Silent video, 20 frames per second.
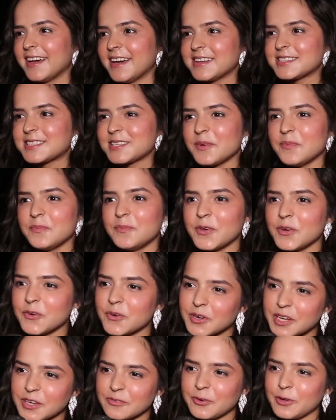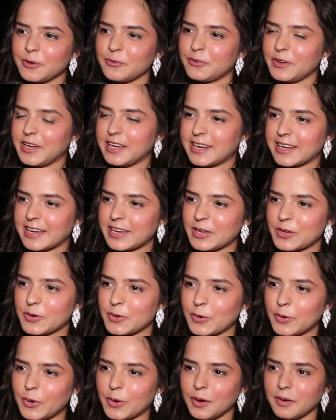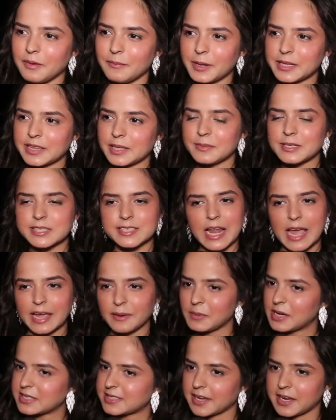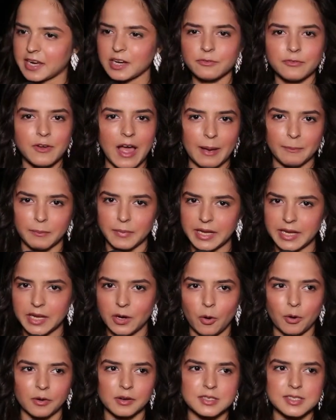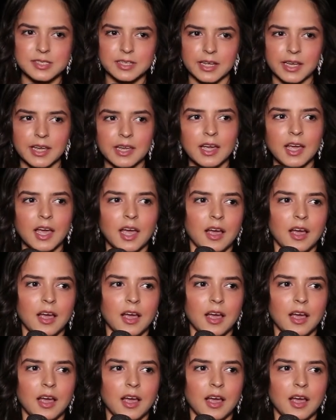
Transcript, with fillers: इट्स अ ब्यूटिफुल फीलिंग यू नो मतलब इट्स लाइक माई सेकेंड फैमिली ऑनेस्टली